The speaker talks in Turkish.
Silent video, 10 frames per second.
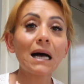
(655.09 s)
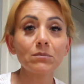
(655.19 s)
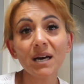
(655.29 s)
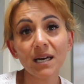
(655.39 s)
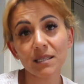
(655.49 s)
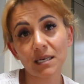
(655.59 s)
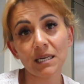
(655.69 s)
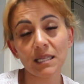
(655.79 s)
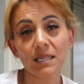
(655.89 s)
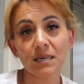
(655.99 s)
Ama
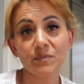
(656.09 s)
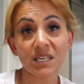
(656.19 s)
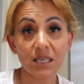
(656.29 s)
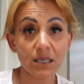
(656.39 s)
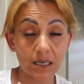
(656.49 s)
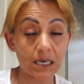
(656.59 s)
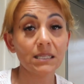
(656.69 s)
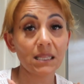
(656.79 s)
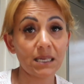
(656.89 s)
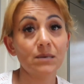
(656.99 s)
kanallarımdaki,
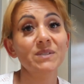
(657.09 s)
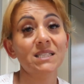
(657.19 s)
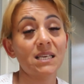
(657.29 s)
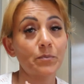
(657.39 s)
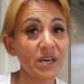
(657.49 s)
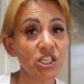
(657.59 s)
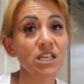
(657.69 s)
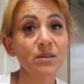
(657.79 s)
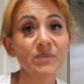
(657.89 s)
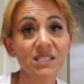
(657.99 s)
kanallarımızdaki
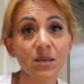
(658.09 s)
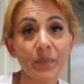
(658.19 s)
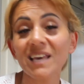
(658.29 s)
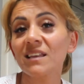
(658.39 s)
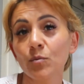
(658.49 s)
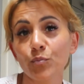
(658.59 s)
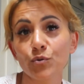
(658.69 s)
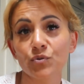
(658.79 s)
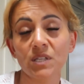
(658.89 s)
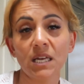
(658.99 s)
başarımız da belki de bu
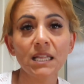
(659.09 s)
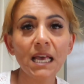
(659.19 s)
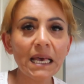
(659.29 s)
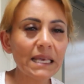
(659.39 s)
yüzden.